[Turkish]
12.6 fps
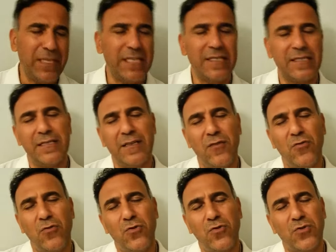
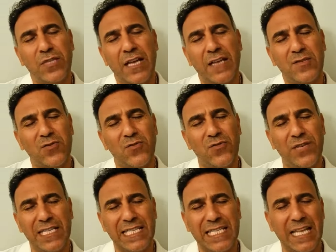Biz öldükten
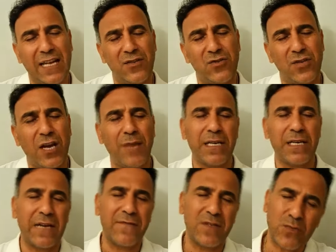sonra da
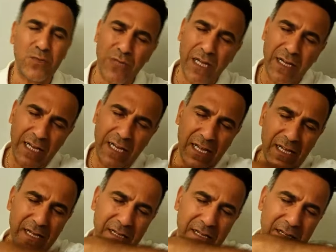Şahmaran ve
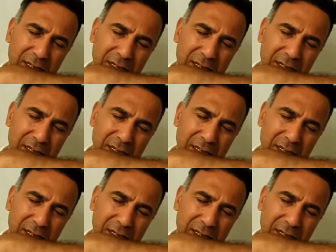Zurdanka